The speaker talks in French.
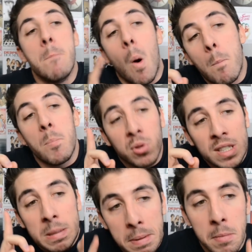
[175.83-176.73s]
Bon,
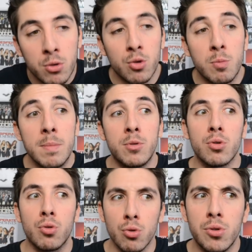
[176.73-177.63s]
petit bémol tout de même
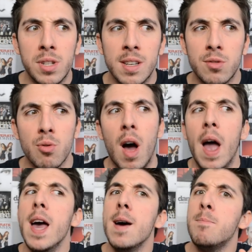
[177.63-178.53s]
sur son utilisation
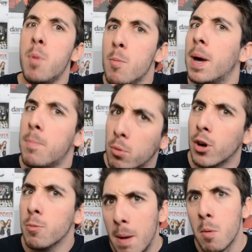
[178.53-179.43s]
un peu
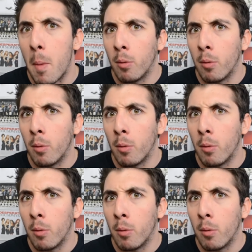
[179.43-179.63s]
prépondérante par moment.